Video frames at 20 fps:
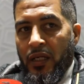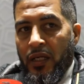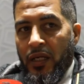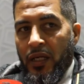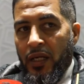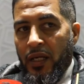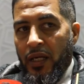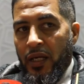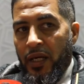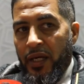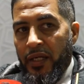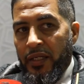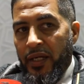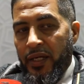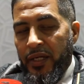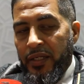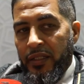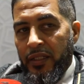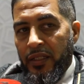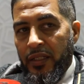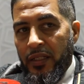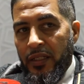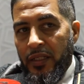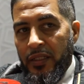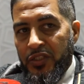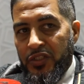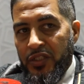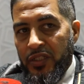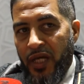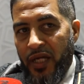آه، احنا
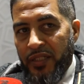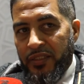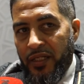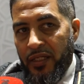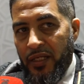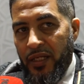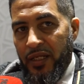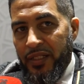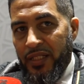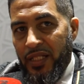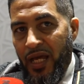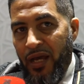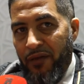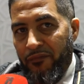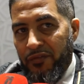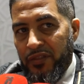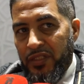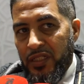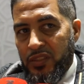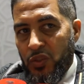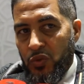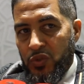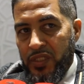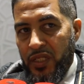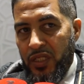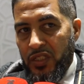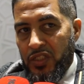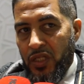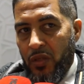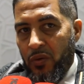يعني جينا حضرنا لهذا الحفل ديال
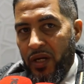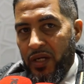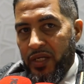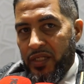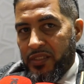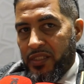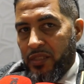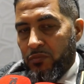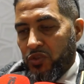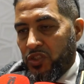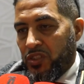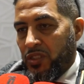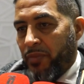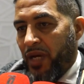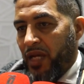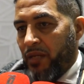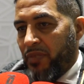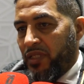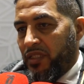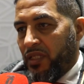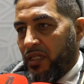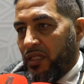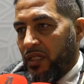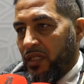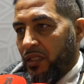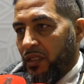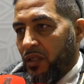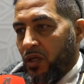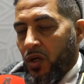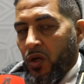توسيع الجوائز للمجتمع
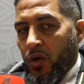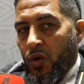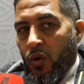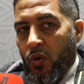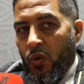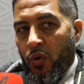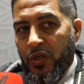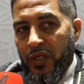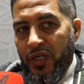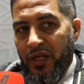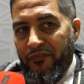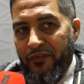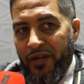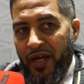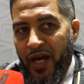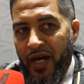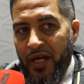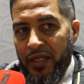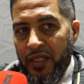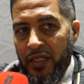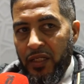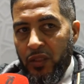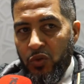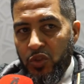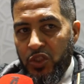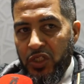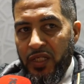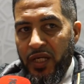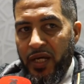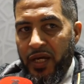المدني وكنا فرحانين
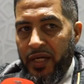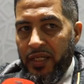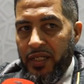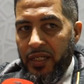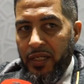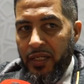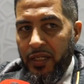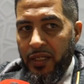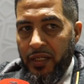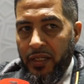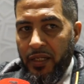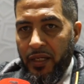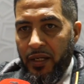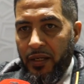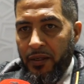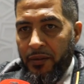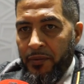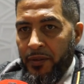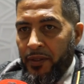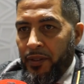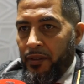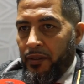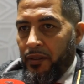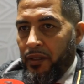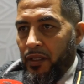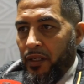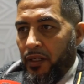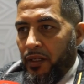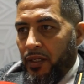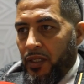وجينا يعني
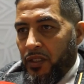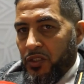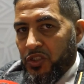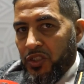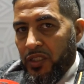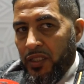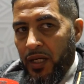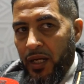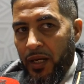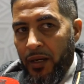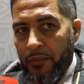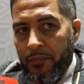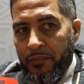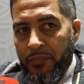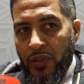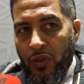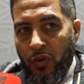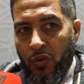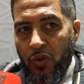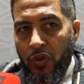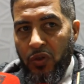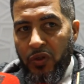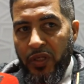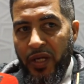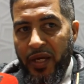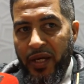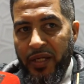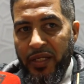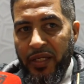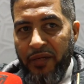آه، جينا
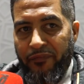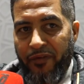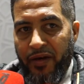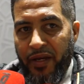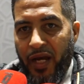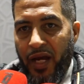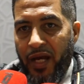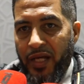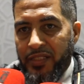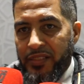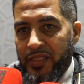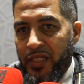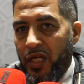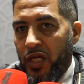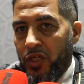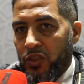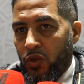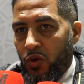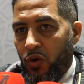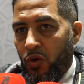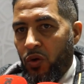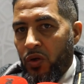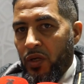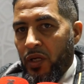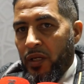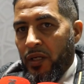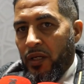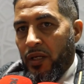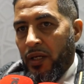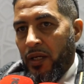كلنا يعني فرح تنحضروا
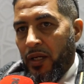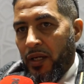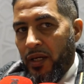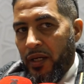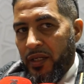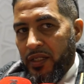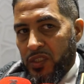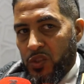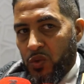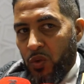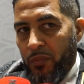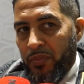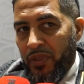آه، اسوا